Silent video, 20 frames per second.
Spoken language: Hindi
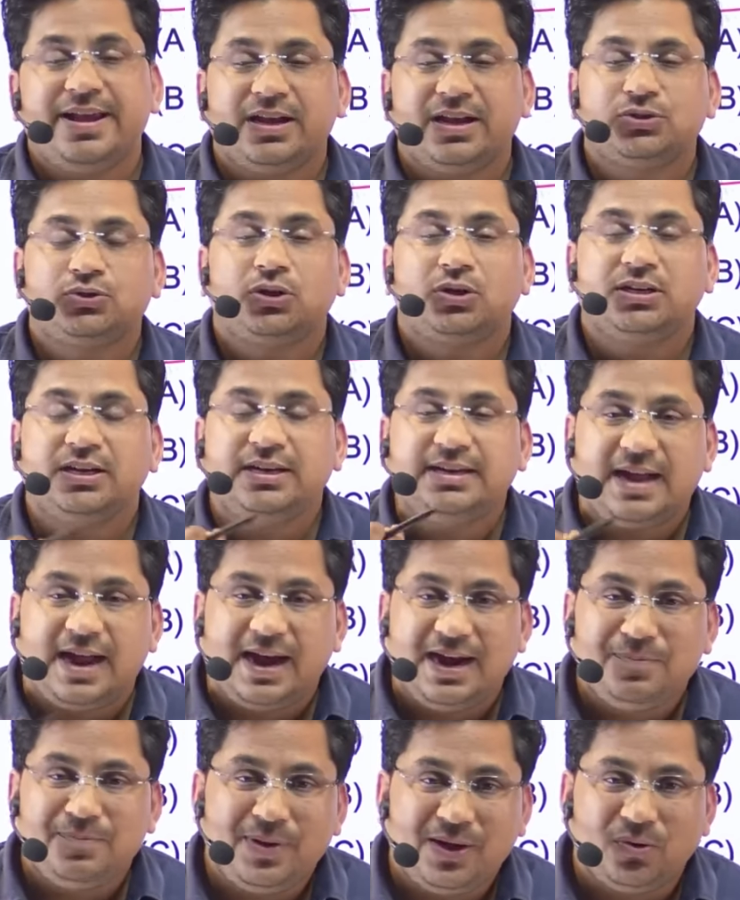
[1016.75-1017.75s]
एक सौ
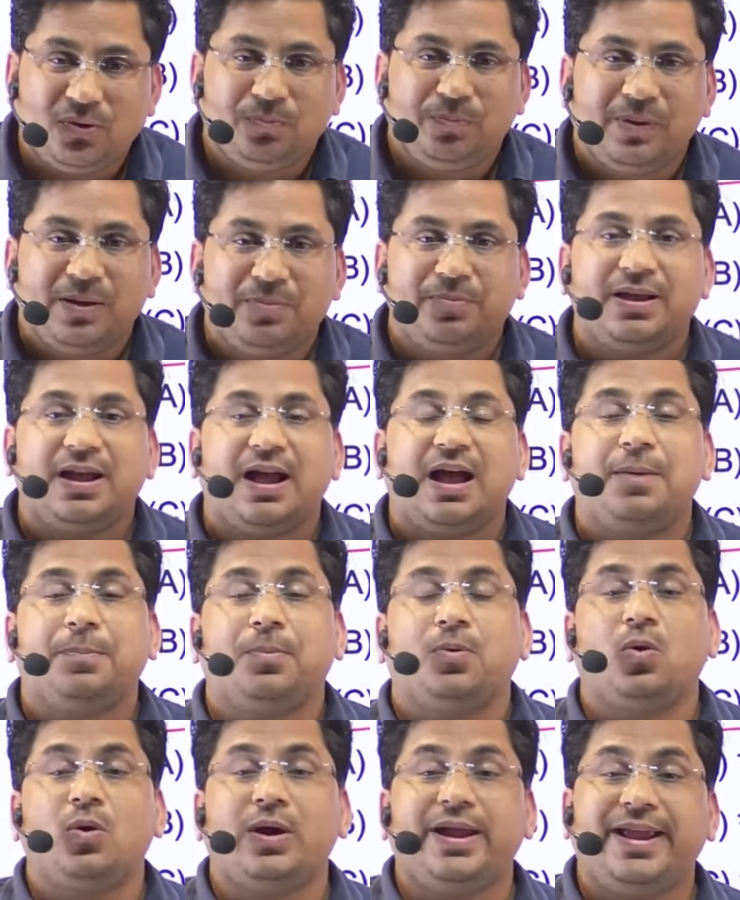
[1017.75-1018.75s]
निन्यानवे रुपए में
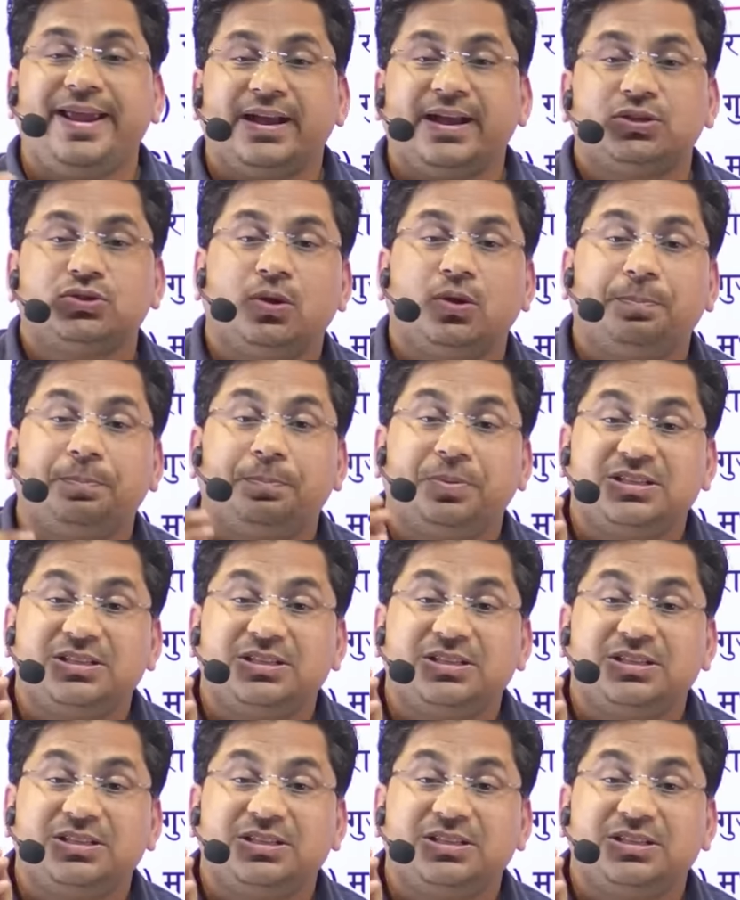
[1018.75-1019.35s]
आपको एक सौ